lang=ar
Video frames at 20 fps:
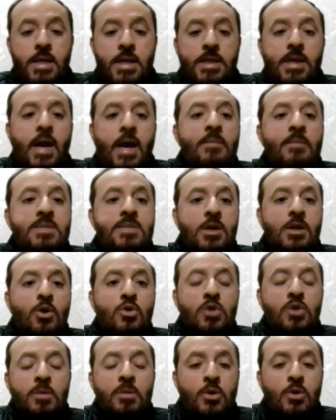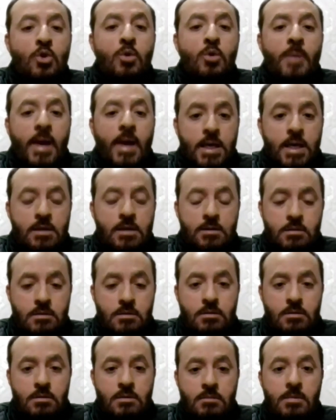يعني عامل زي خطب الجمعة
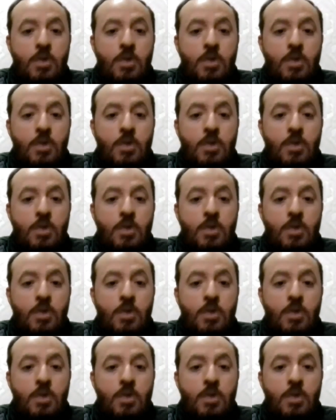كده